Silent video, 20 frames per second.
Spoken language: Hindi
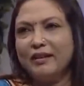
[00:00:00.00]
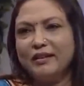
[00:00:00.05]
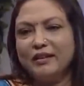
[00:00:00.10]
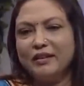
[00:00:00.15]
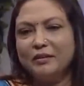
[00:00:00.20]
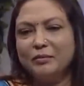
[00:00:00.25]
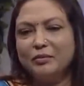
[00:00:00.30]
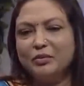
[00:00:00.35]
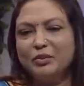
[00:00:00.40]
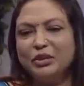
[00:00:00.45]
था
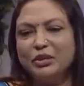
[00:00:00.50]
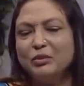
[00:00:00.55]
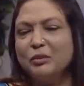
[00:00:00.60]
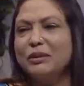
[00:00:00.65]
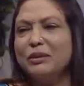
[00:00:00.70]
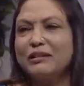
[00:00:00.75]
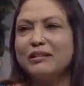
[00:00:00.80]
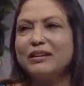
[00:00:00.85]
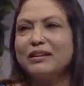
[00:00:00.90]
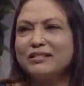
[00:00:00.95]
कि मुझे वो
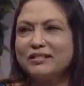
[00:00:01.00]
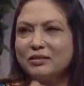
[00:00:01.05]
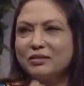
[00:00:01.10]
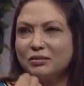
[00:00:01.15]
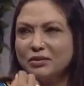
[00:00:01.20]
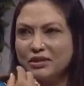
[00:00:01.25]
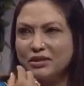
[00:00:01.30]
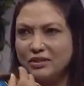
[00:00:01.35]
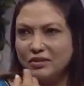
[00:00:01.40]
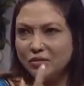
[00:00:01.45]
बर्दाश्त नहीं
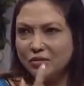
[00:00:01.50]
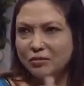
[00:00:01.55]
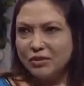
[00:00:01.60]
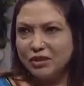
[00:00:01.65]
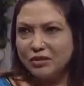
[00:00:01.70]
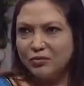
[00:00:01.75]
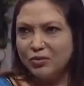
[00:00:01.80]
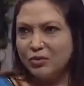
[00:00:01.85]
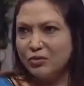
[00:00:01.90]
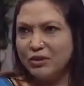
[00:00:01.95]
होता था वो
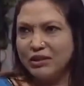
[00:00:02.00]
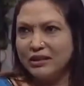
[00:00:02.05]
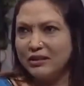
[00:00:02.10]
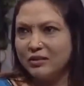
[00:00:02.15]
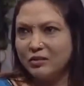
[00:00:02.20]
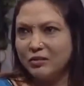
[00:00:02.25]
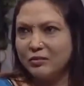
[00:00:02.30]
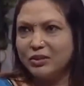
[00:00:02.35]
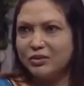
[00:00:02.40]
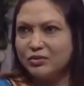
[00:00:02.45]
बदबू
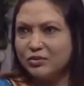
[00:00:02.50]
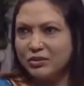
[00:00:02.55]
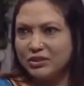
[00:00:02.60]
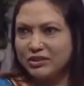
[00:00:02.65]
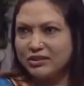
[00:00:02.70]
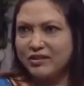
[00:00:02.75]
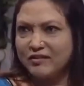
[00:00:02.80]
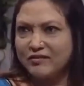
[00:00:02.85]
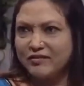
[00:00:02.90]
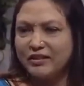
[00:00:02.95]
वगैरह वो बच्चों का
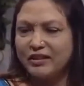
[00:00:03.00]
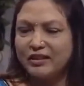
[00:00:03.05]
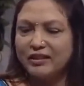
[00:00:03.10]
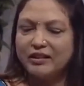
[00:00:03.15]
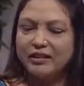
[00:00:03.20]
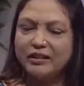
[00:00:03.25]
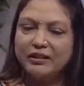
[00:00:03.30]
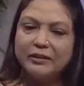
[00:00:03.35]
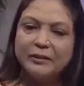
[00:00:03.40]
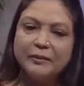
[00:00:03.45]
साफ करने
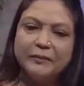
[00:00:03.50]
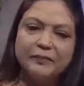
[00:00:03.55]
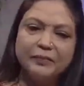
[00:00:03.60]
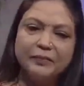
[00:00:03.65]
के लिए